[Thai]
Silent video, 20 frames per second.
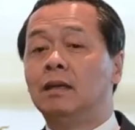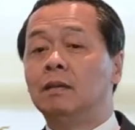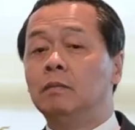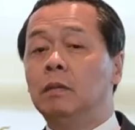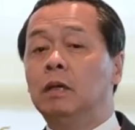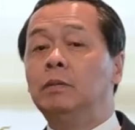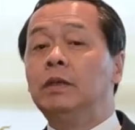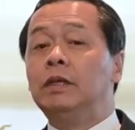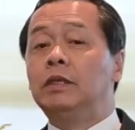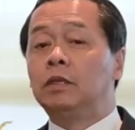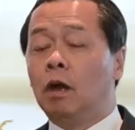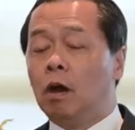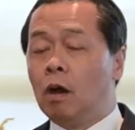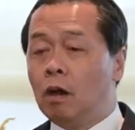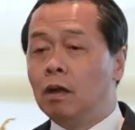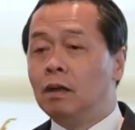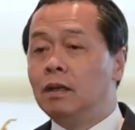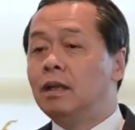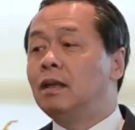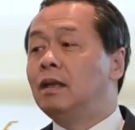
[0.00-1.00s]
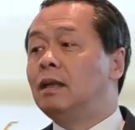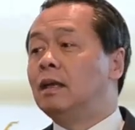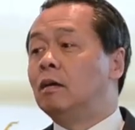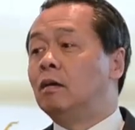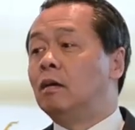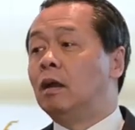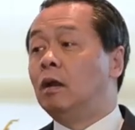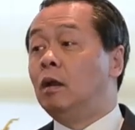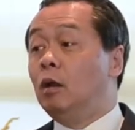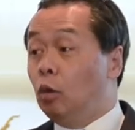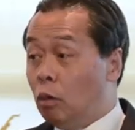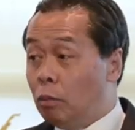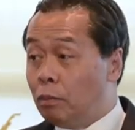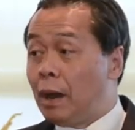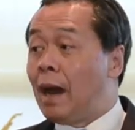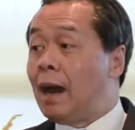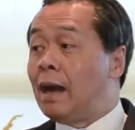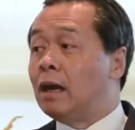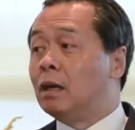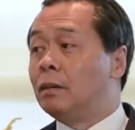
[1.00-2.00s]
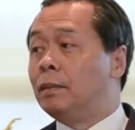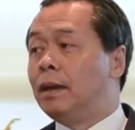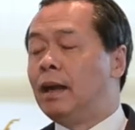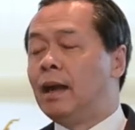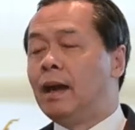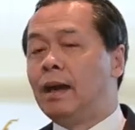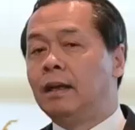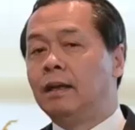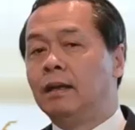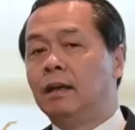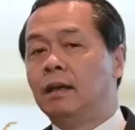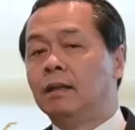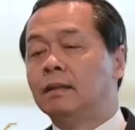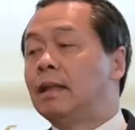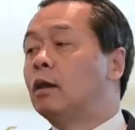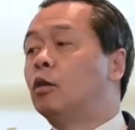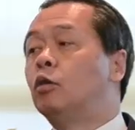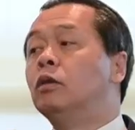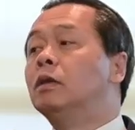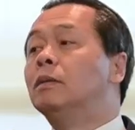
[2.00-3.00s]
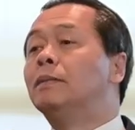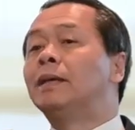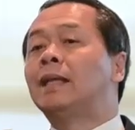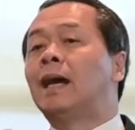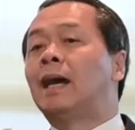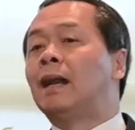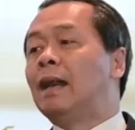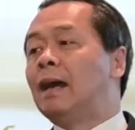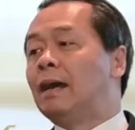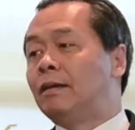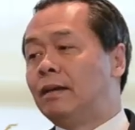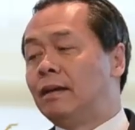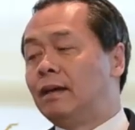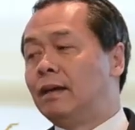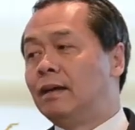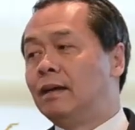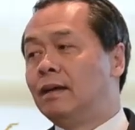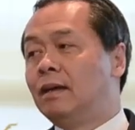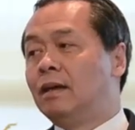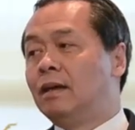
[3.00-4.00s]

เหมือนมีช่องนิดเดียวแล้วหลุดผ่านกันไปได้ แต่คนอื่นไม่ทันแล้วนะฮะ